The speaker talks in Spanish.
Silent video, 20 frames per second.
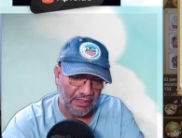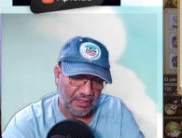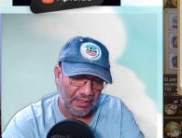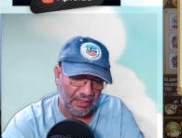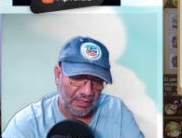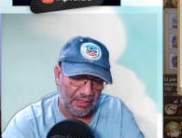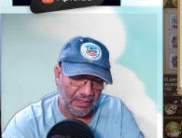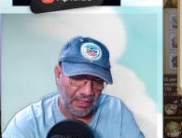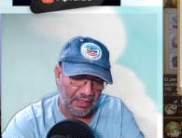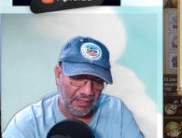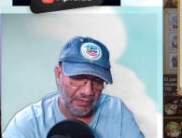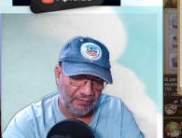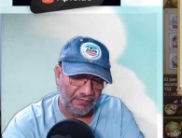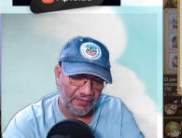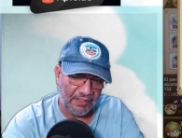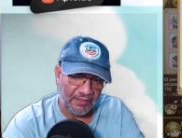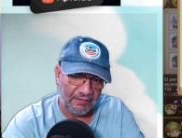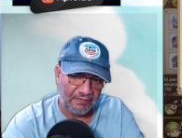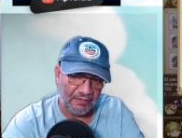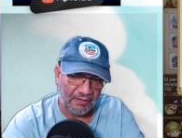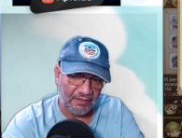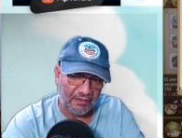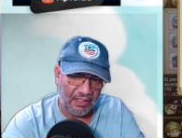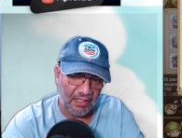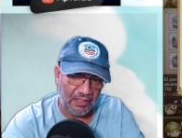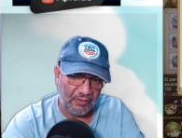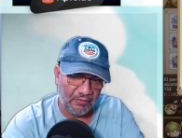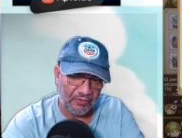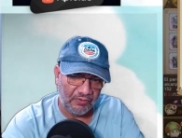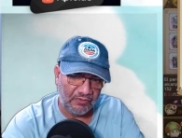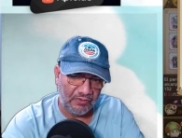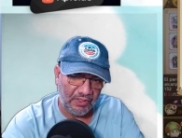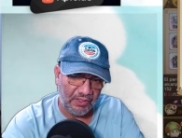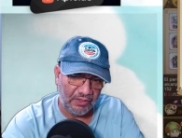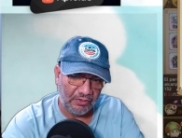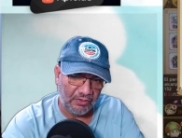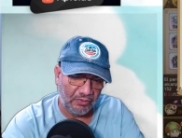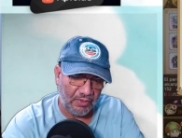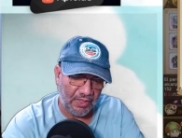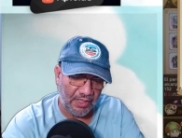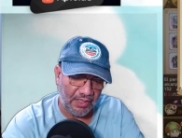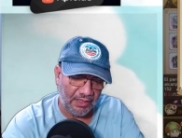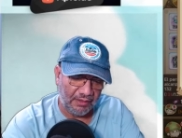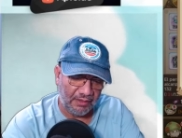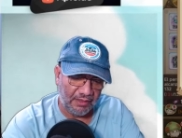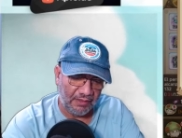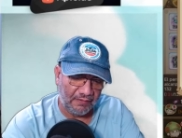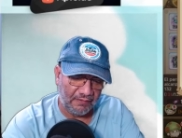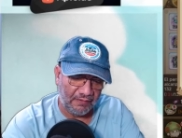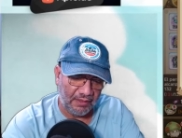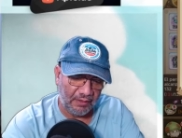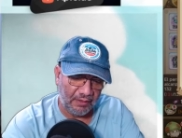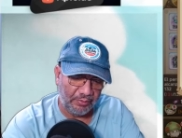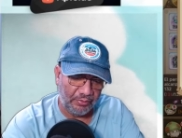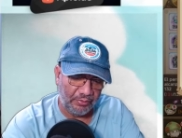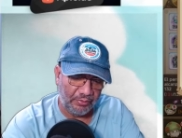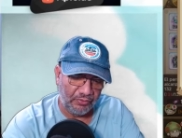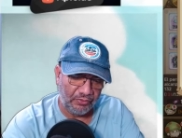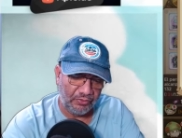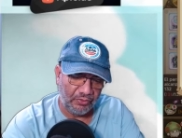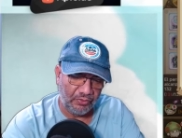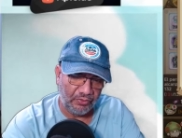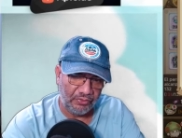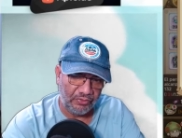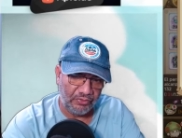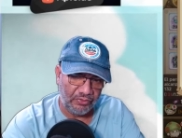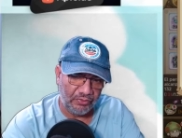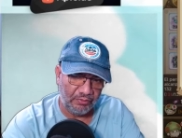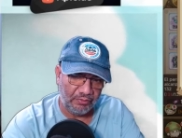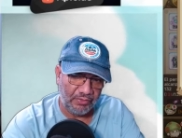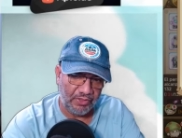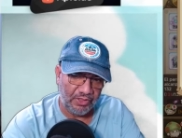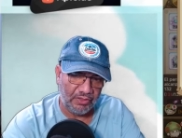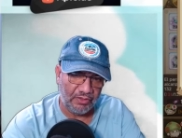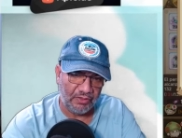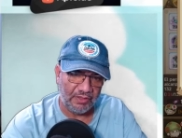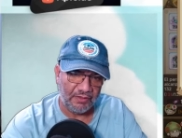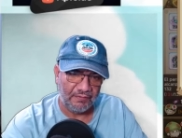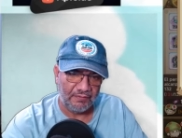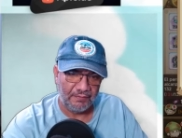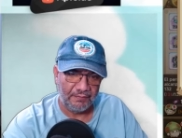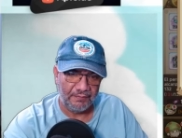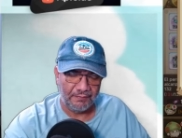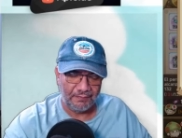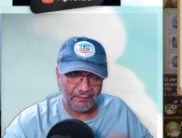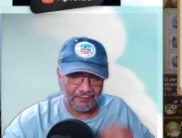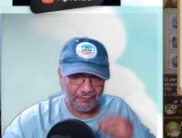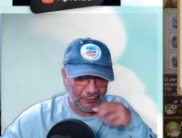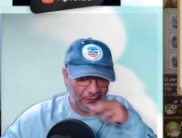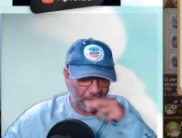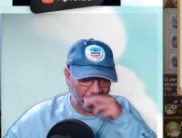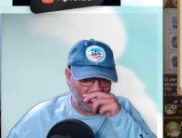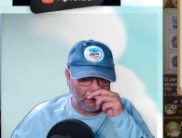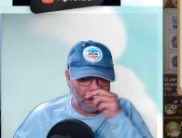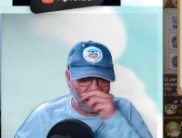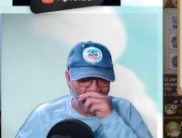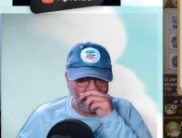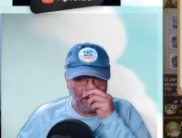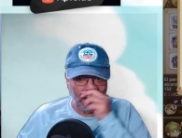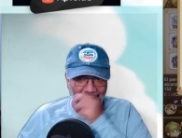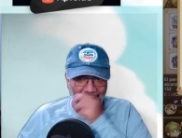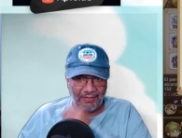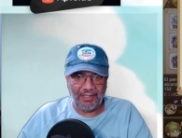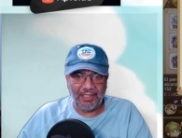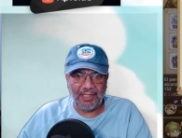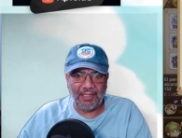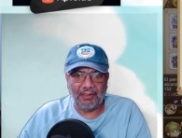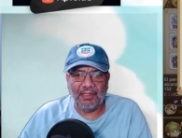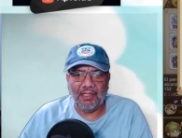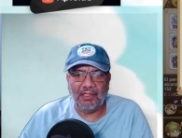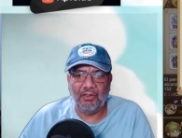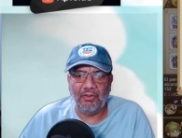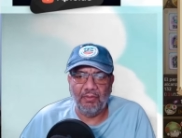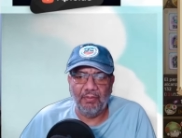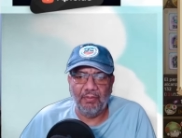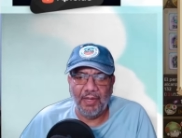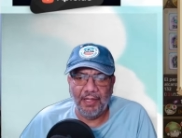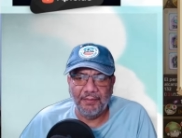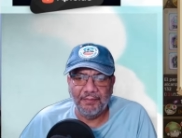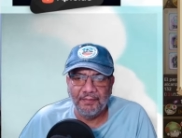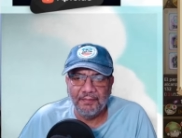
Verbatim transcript: y de defensa tenemos 146.8 millones. Entonces, bueno, vamos a ver qué tal nos va.